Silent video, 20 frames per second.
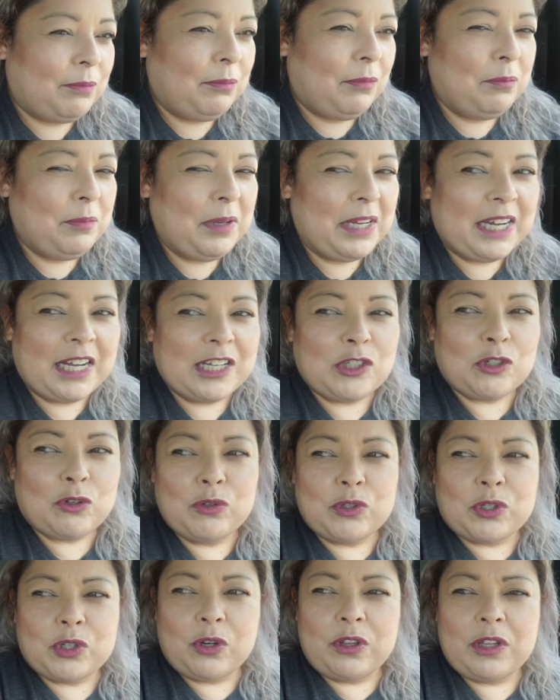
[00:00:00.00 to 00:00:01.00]
mi hija
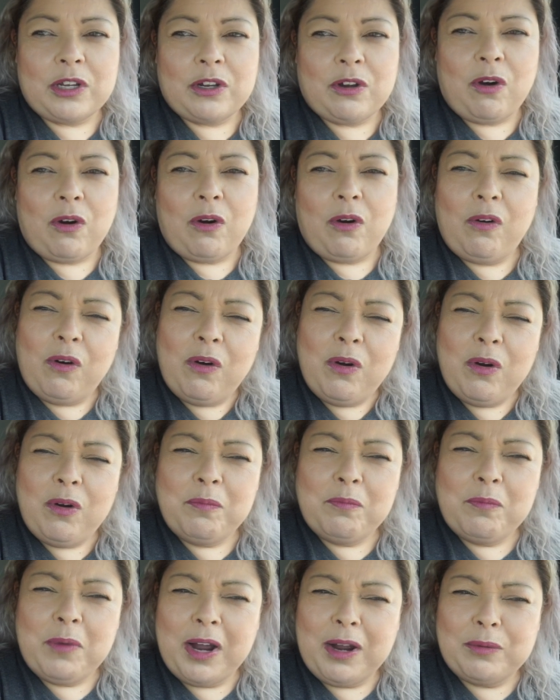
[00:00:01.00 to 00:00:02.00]
escuchó, dijo, oh,
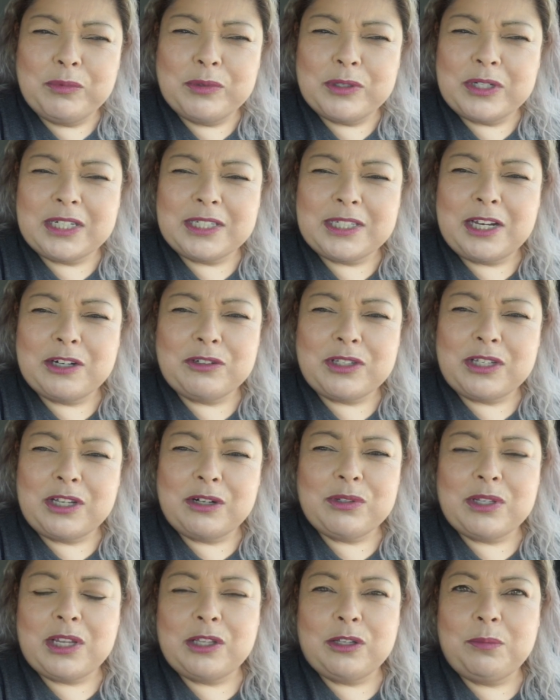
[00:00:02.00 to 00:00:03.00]
ma, muchas ya no están
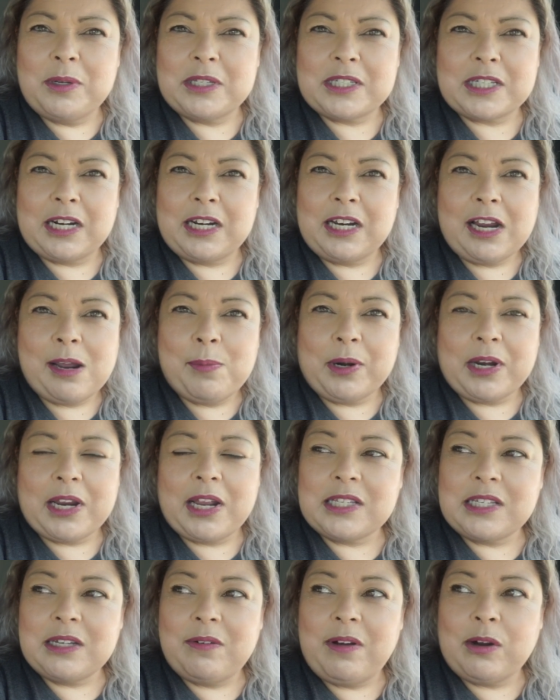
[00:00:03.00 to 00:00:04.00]
usando mascarilla que porque
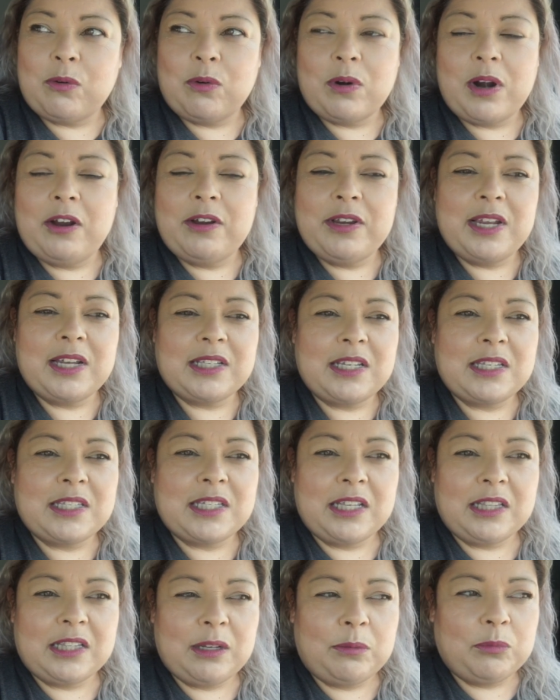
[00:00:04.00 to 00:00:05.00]
ya se vacunaron, ya se
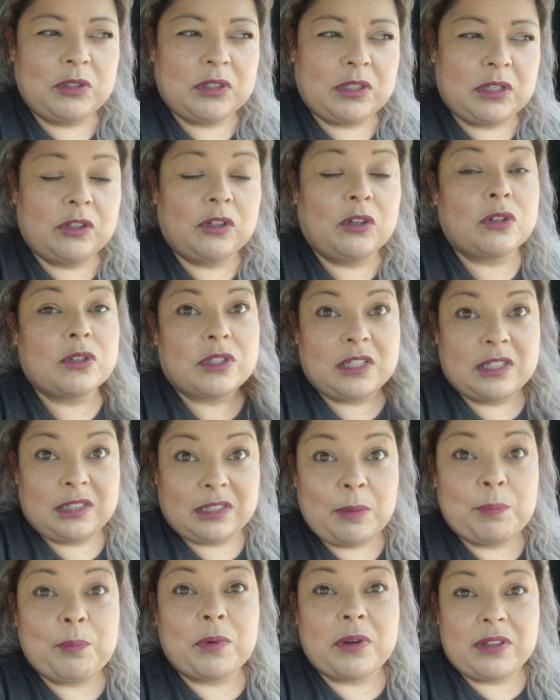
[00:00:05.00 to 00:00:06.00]
sienten muy... De... No, sí
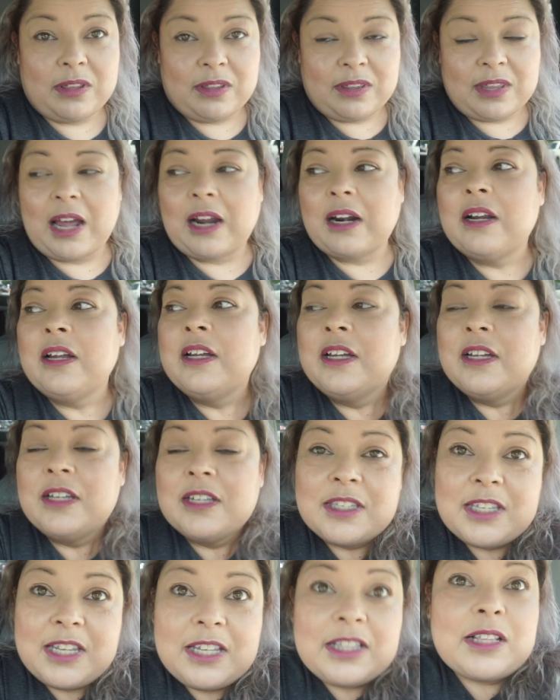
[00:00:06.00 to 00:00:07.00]
te puede dar,
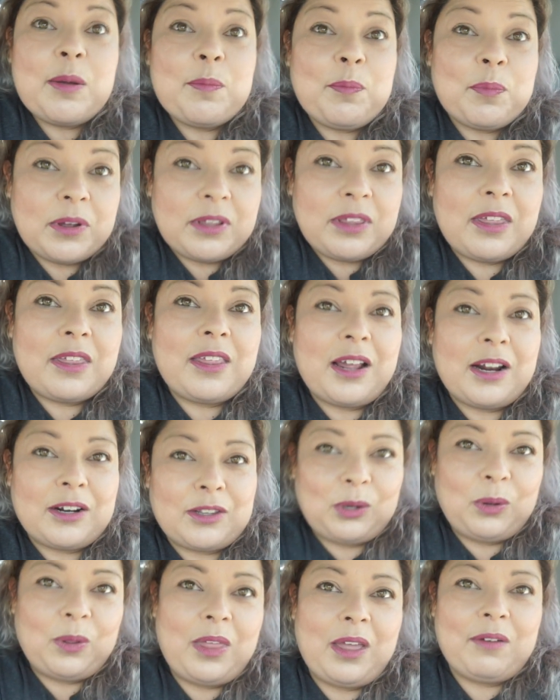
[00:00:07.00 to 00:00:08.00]
sí te puede dar
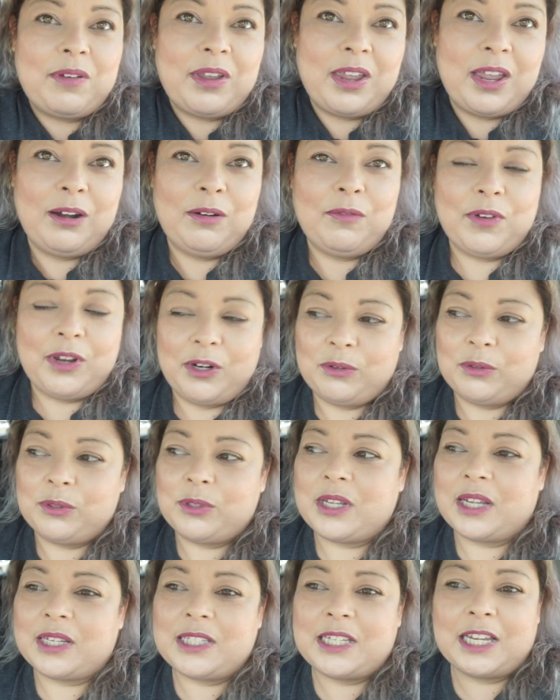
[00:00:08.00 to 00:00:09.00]
todavía el
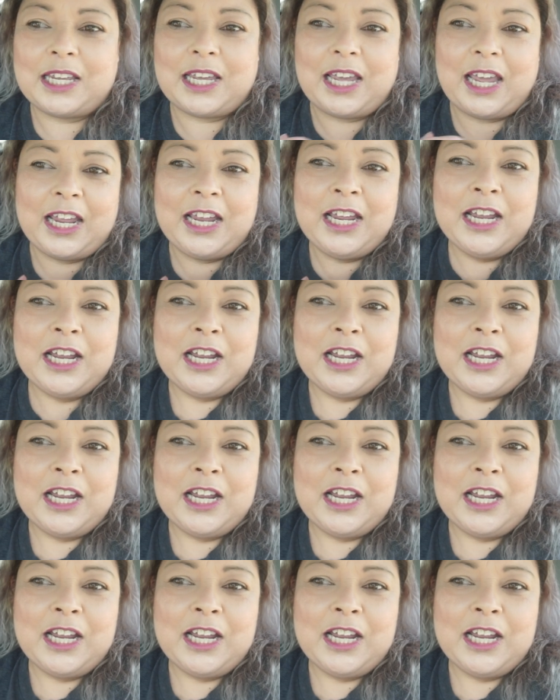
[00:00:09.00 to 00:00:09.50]
virus. Así que